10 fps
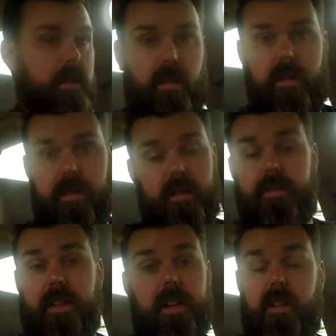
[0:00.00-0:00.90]
Non, c'est
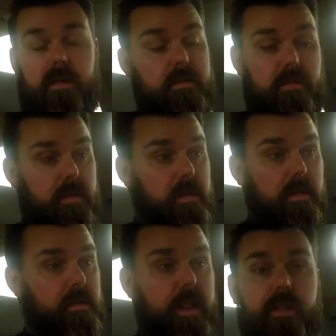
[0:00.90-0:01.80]
fini.
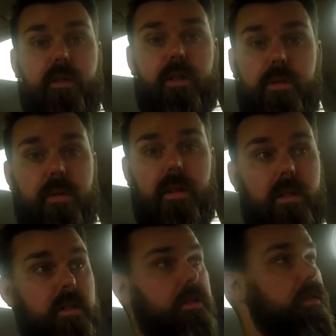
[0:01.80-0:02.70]
Cette voiture,
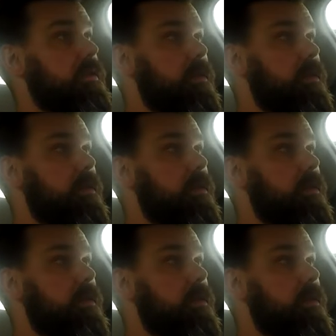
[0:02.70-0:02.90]
euh,